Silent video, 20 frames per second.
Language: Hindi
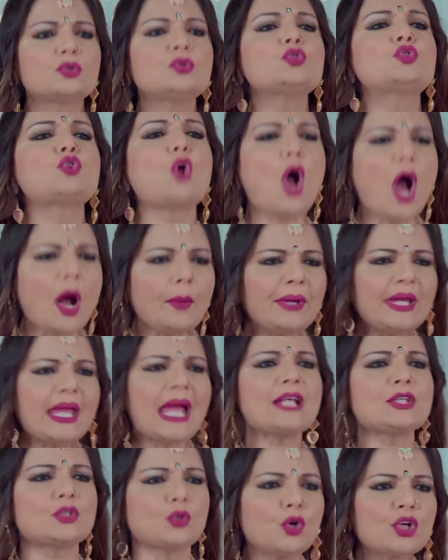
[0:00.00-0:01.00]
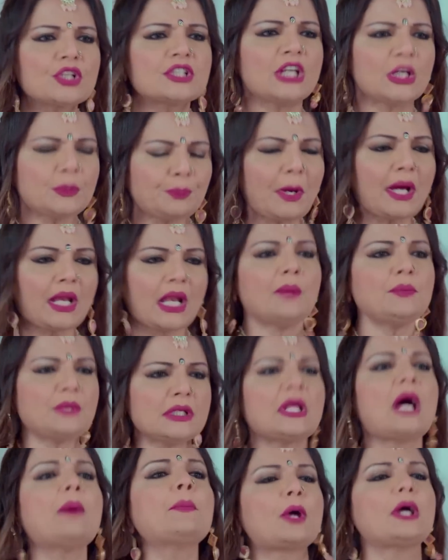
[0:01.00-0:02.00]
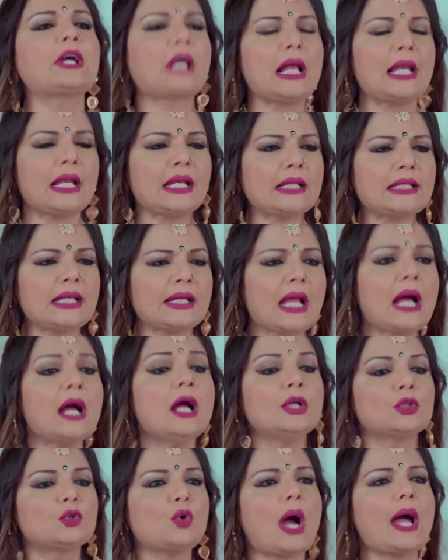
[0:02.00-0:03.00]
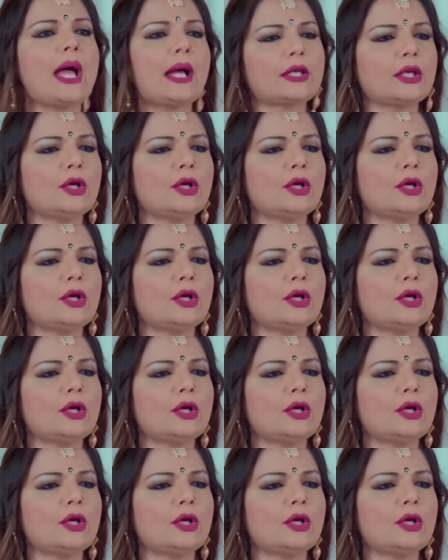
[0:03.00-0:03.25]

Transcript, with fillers: तो जो भी है सुरजीत परमजीत हमको क्या लेना देना तू आया